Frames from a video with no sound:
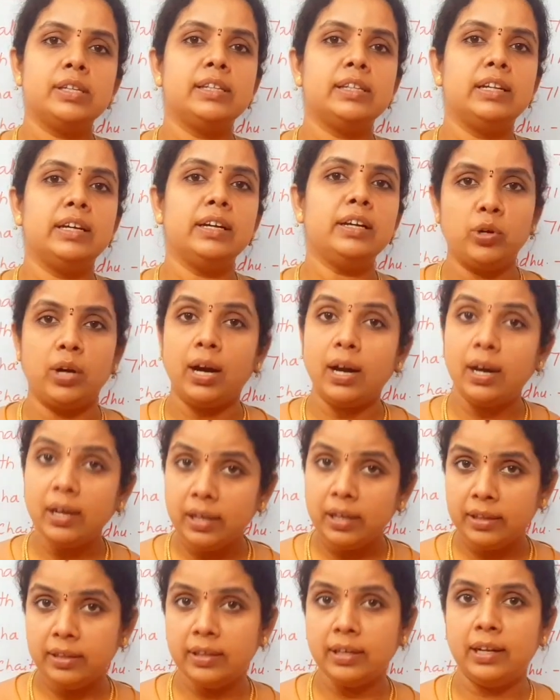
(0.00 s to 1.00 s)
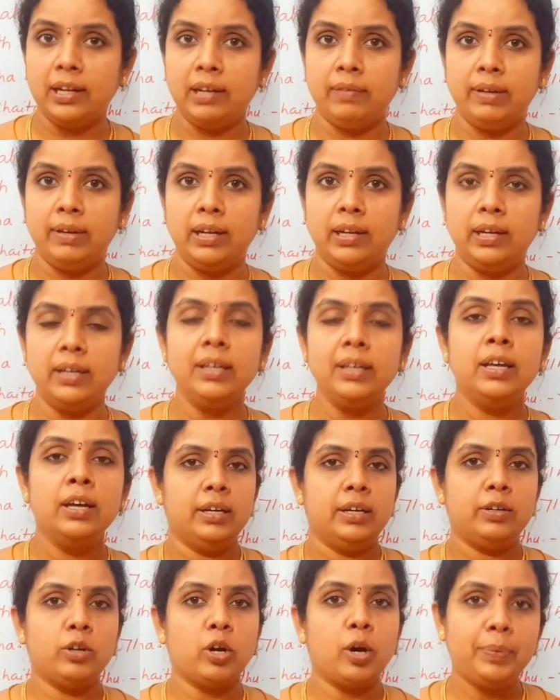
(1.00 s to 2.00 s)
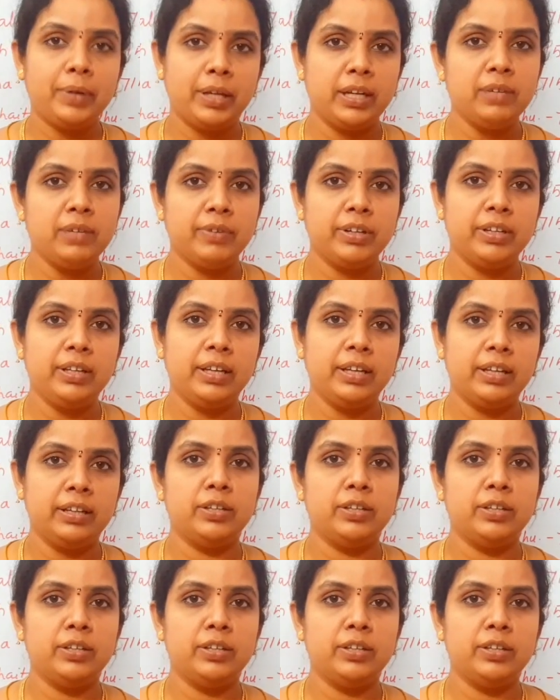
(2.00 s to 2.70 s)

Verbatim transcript: இதில் ஆல் இந்தியா லெவலில் டாப் டென் வந்து